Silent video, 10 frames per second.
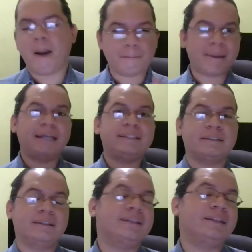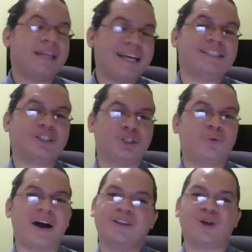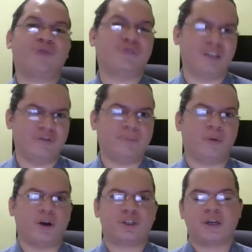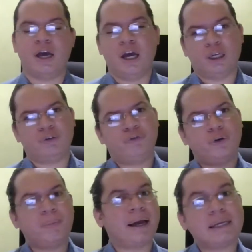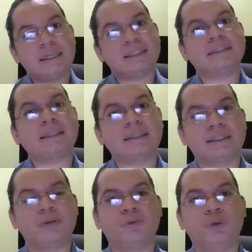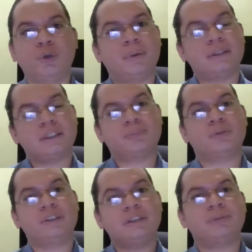Mas existiu a Dorothy Davenport, que foi uma grande exceção e uma das pouquíssimas